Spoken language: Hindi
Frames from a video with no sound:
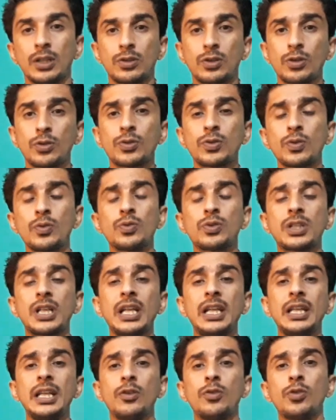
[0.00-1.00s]
तो दोस्तों उसके
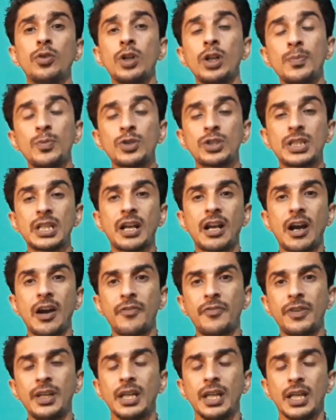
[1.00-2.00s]
लिए उन्होंने मुझसे
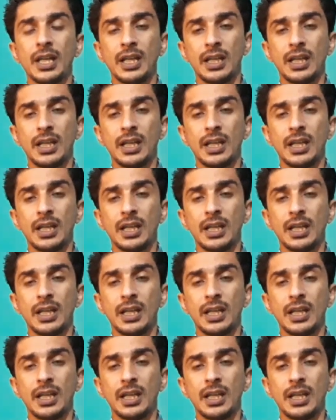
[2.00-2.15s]
काफ़ी